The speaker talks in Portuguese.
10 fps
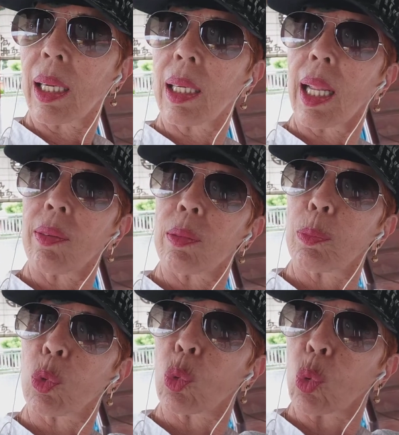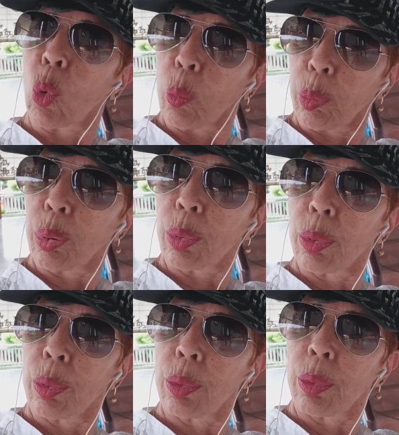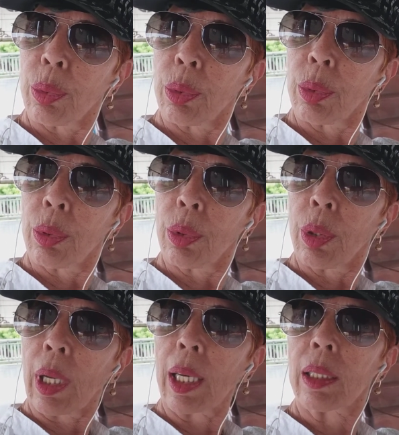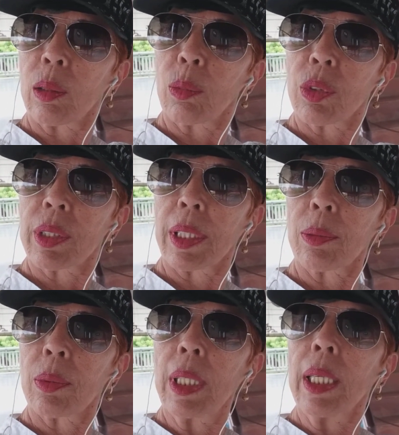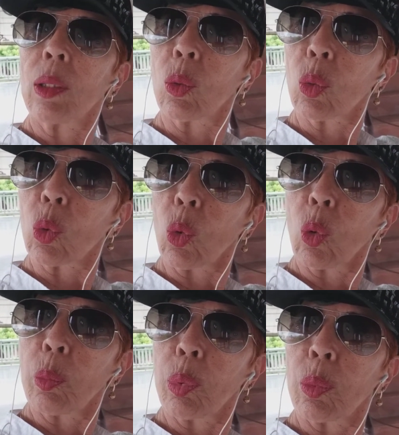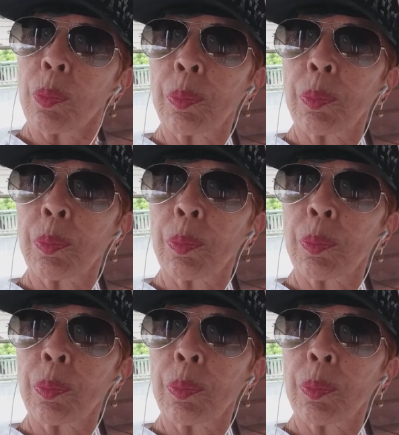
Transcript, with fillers: leva para o topo aqui do mosteiro. No topo